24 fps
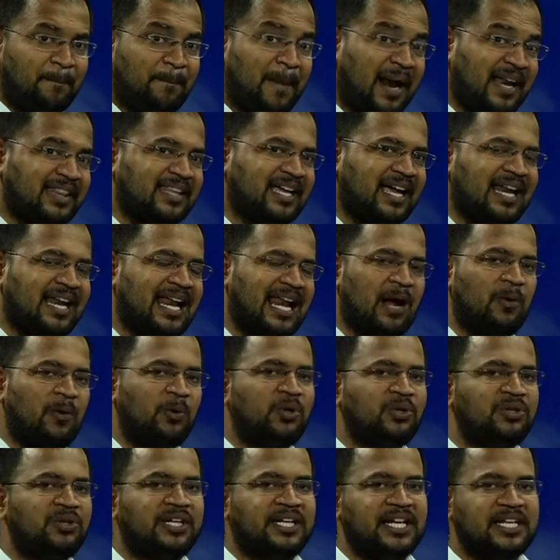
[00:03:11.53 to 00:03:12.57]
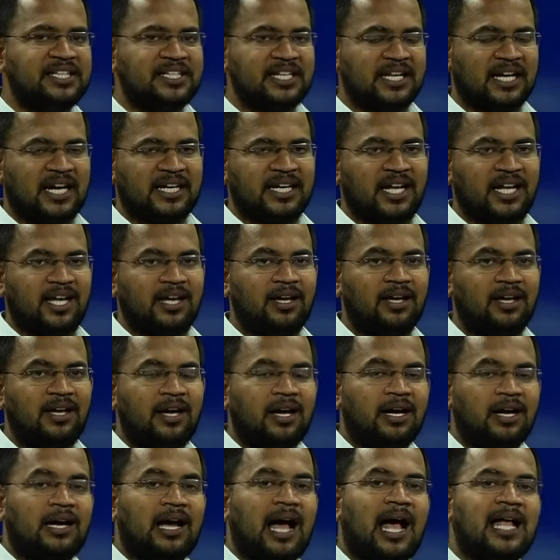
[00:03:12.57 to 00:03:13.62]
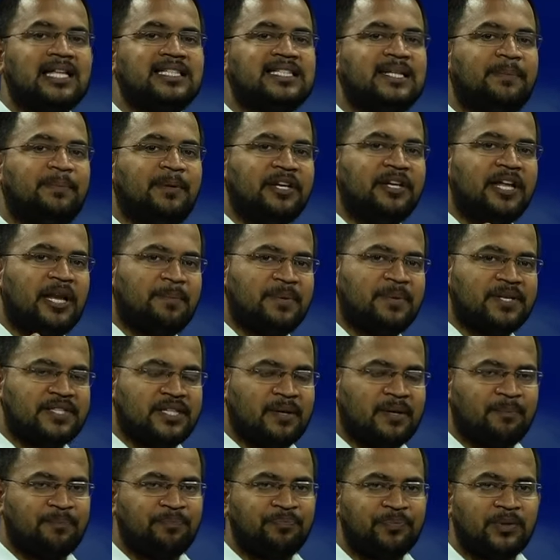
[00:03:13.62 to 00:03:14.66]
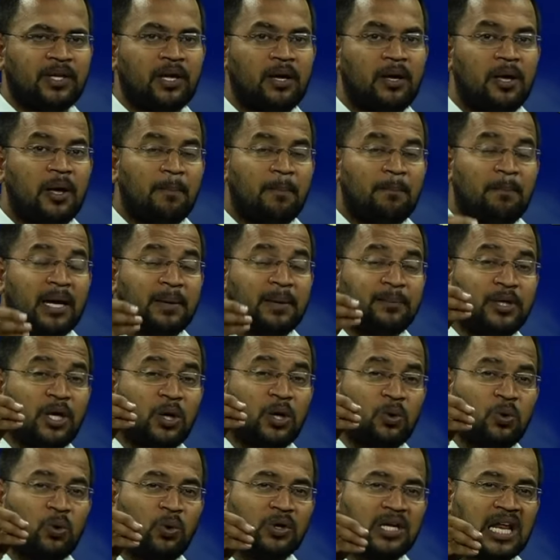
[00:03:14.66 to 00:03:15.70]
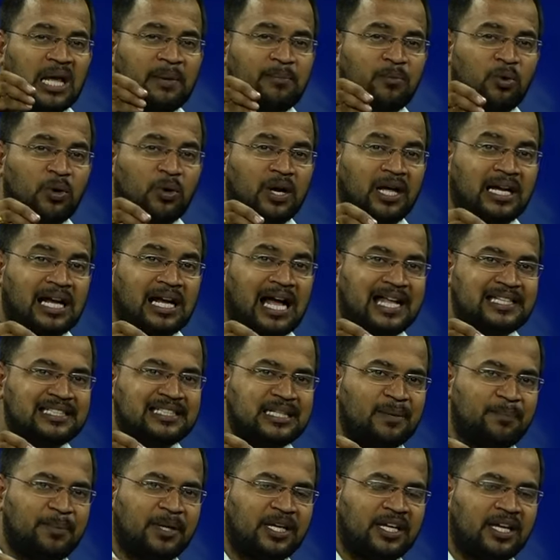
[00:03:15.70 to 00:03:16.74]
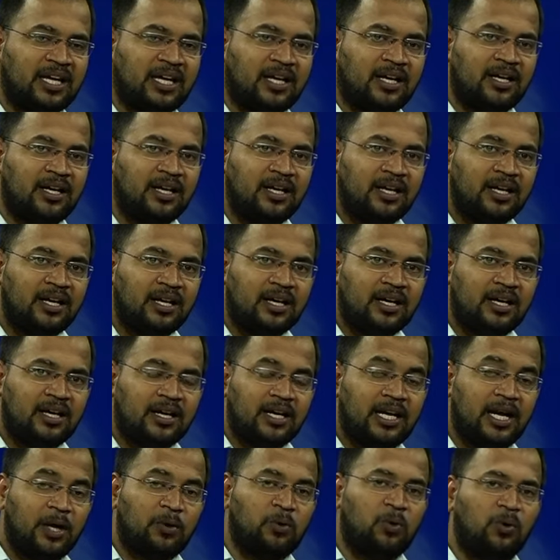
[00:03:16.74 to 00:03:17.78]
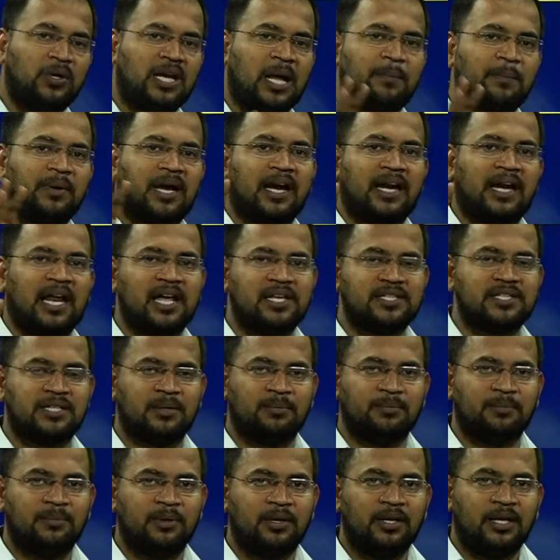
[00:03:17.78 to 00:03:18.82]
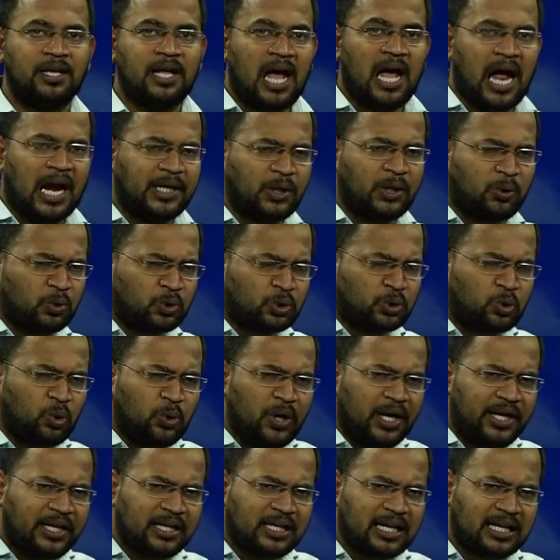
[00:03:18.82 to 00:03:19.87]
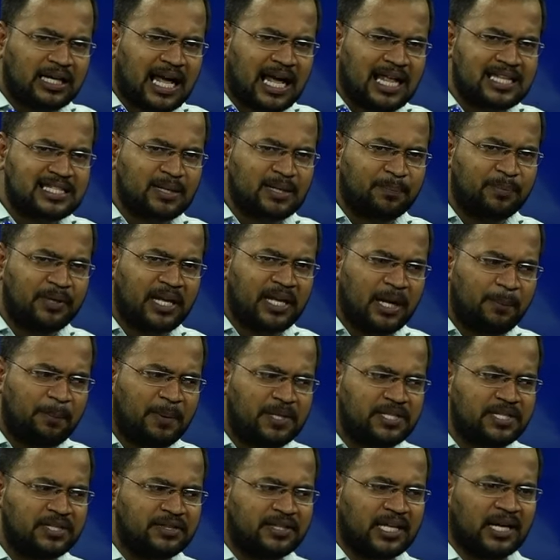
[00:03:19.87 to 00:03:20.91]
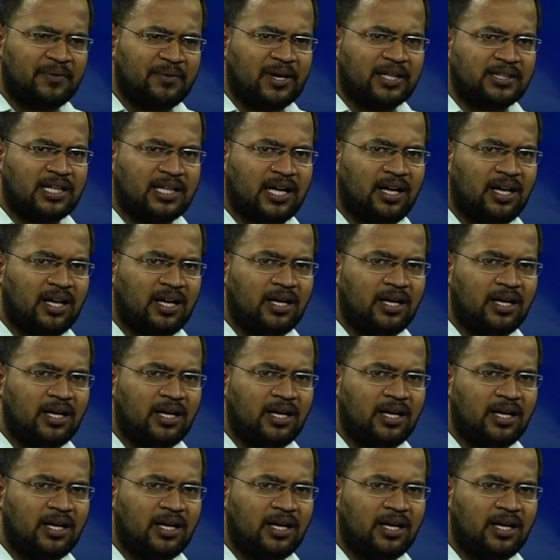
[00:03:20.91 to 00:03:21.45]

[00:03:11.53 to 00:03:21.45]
మన దగ్గర ఎలా ఉంటుంది టీచింగ్ అంటే కాన్సెప్ట్ నేర్పిస్తాం మనం ఎక్కువ టైం కూడా కాన్సెప్ట్కి ఎక్కువ టైం కేటాయిస్తాం అంటే ఒక స్టూడెంట్కి కాన్సెప్ట్ నేర్పించిన తర్వాత